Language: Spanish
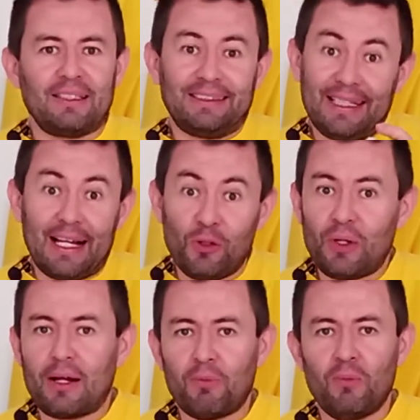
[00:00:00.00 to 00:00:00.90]
si hay
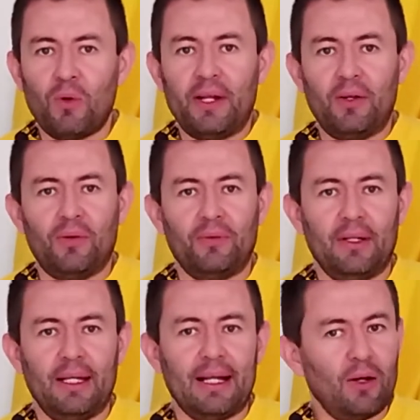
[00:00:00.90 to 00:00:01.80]
un árbol bueno
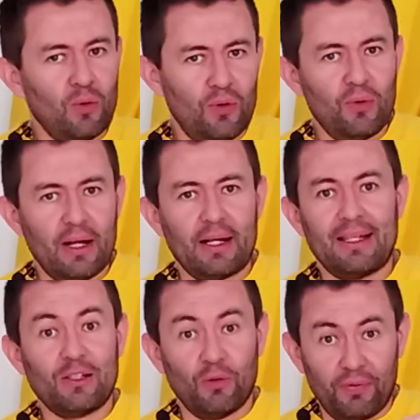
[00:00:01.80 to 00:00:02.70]
en algún lugar
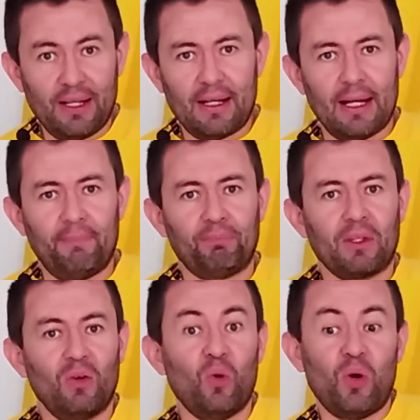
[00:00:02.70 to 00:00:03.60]
de su finca
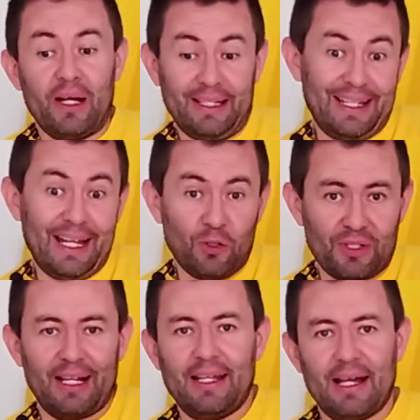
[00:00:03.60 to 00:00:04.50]
o de
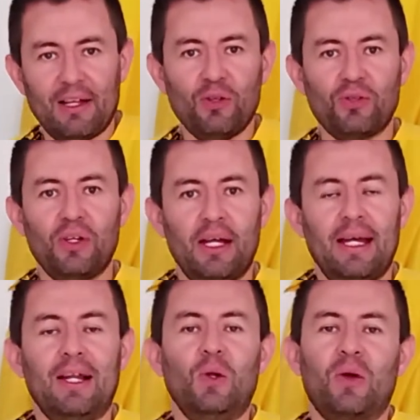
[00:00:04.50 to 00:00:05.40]
los aledaños,
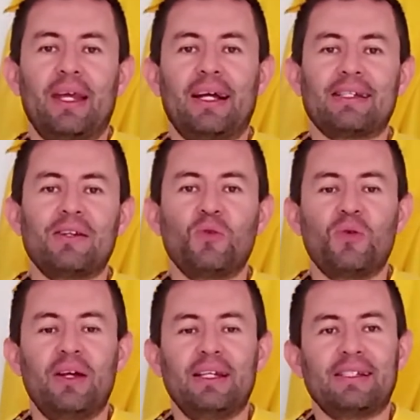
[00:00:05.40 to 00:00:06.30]
lo que hace
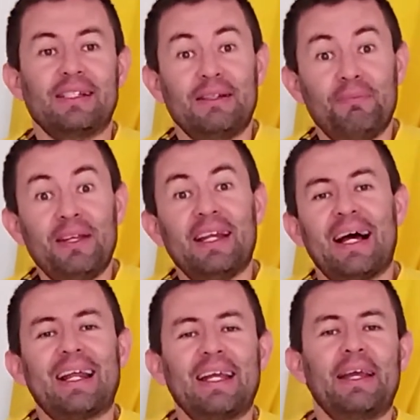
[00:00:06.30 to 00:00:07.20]
uno es
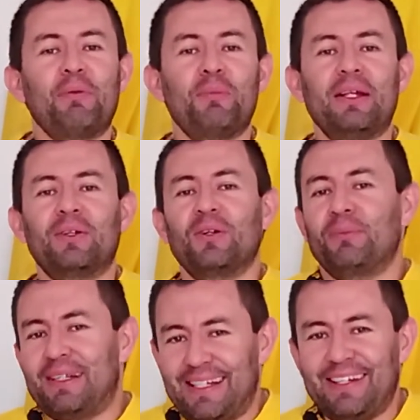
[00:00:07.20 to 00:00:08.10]
mirar en qué momento
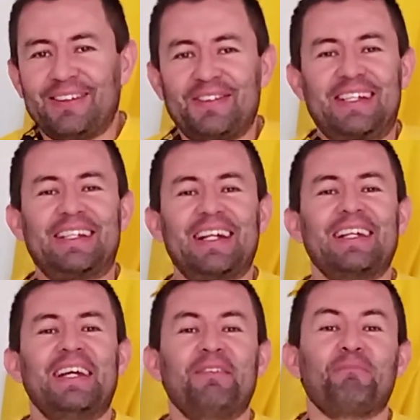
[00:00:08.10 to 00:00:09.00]
los vecinos no
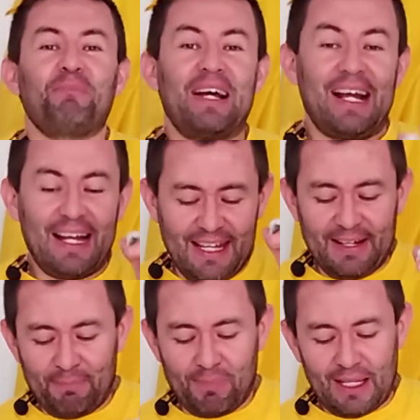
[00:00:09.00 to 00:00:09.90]
están para
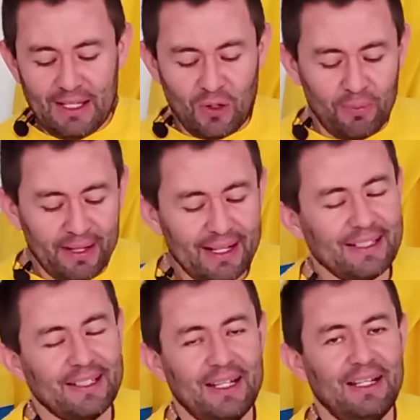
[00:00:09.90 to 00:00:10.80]
ir y comer
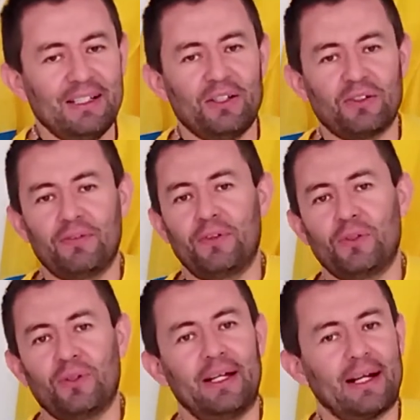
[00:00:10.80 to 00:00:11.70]
este delicioso
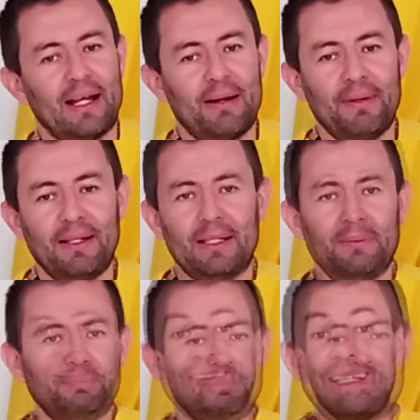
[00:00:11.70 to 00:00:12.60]
fruto que
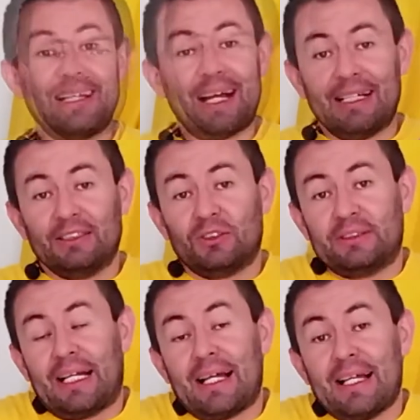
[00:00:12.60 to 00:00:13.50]
realmente se da
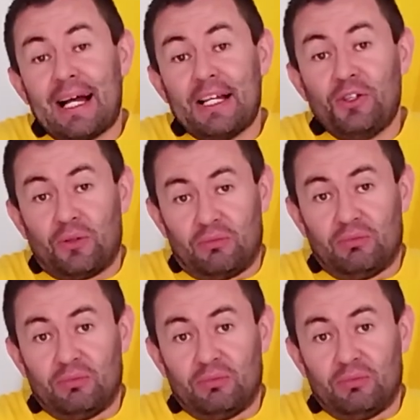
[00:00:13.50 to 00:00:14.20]
cada año,